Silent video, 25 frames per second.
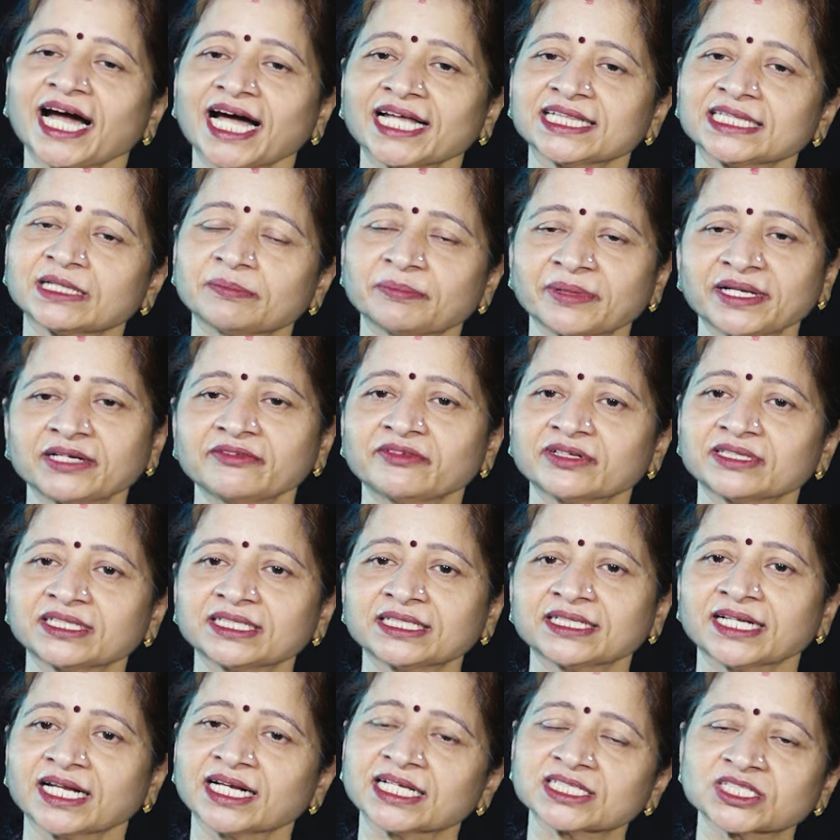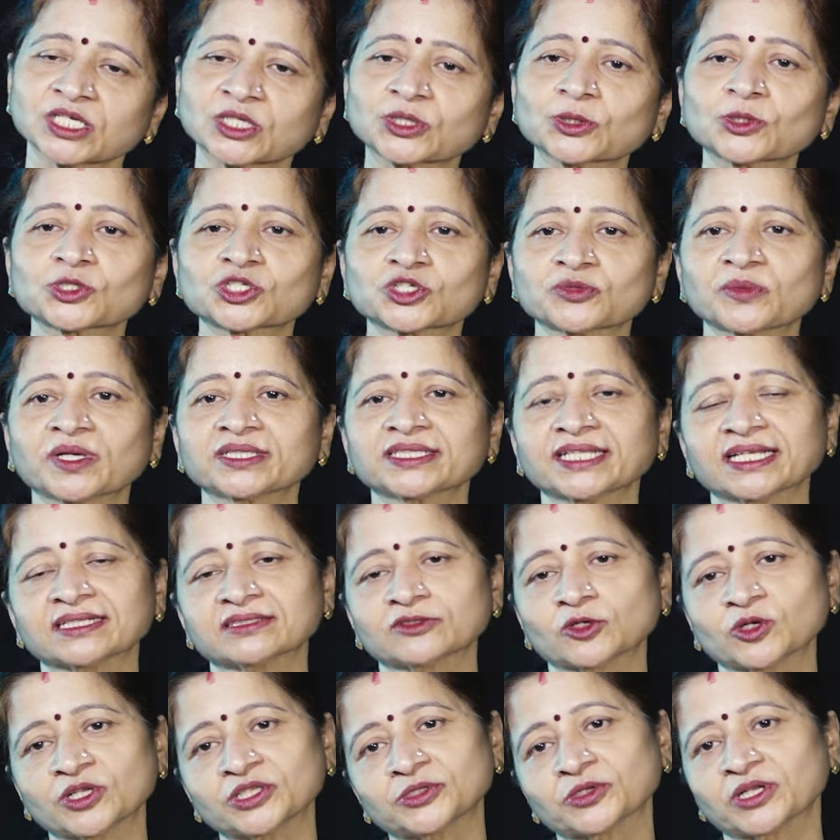அந்த பெண் வந்து நல்லா சந்தோஷமாக
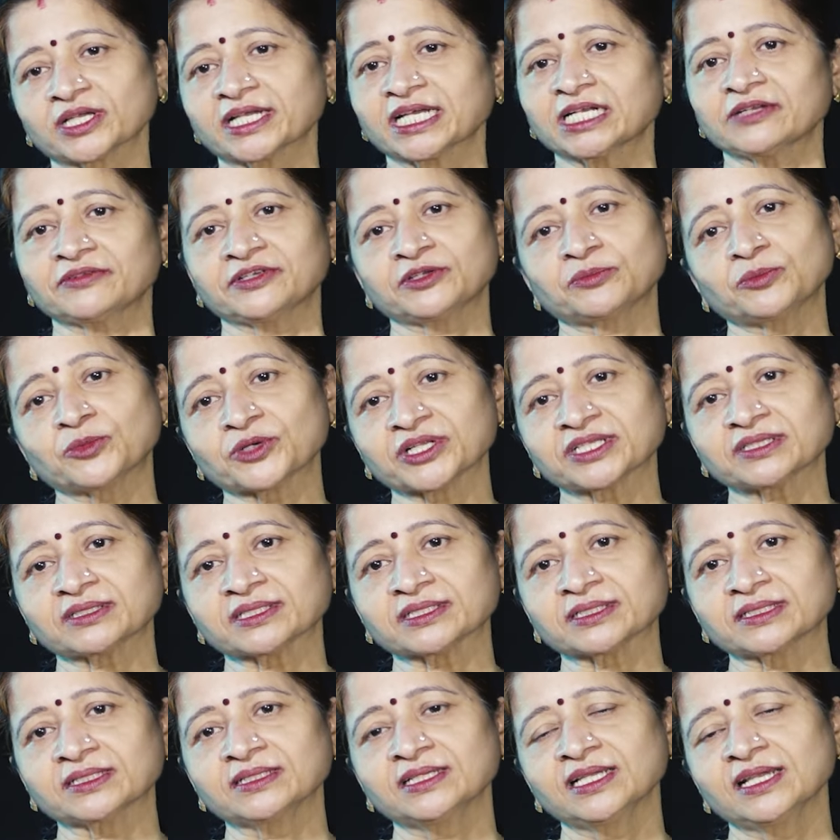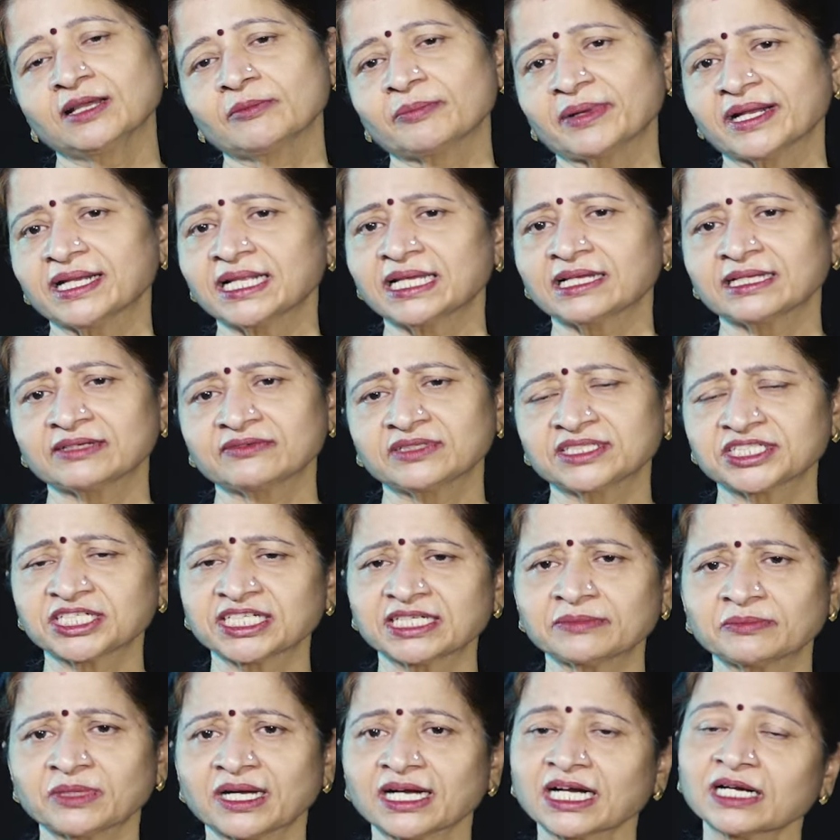தன் தொலைதூர கல்வியை முடித்து பல
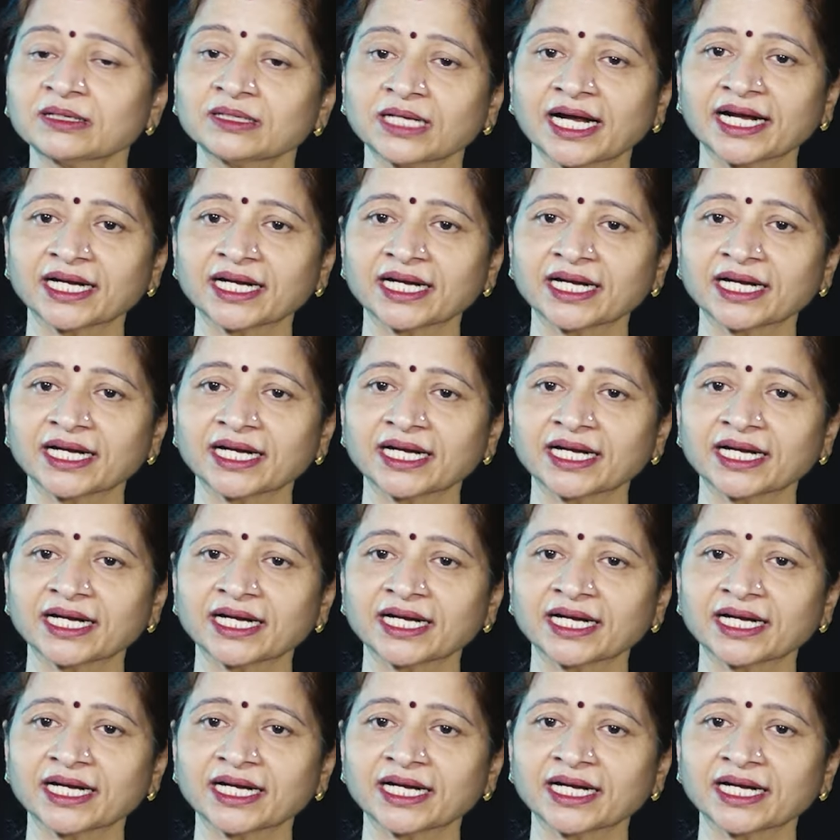விஷயமாக